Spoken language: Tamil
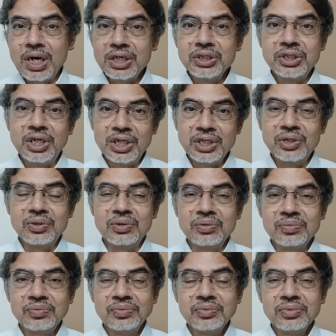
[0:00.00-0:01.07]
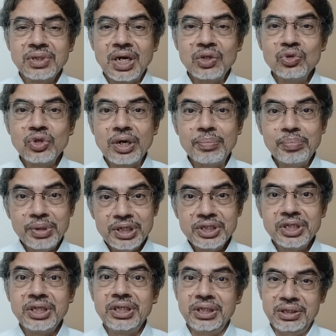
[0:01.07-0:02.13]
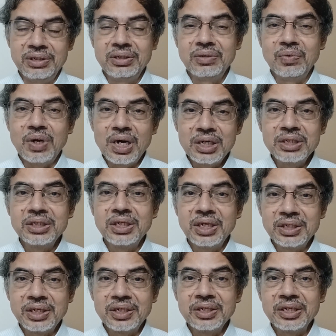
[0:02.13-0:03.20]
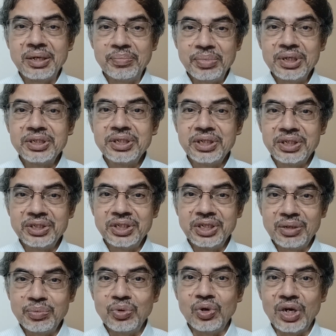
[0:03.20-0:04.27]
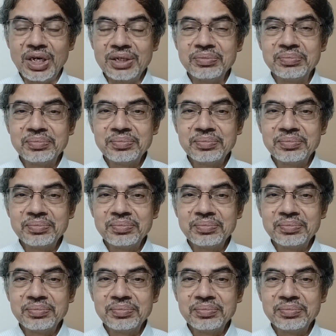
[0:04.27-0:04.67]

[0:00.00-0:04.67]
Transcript: வாக்கு செலுத்தணும் அதுவும் கம்பல்சரி வாக்கு செலுத்துறது கம்பல்சரி சிங்கப்பூரில்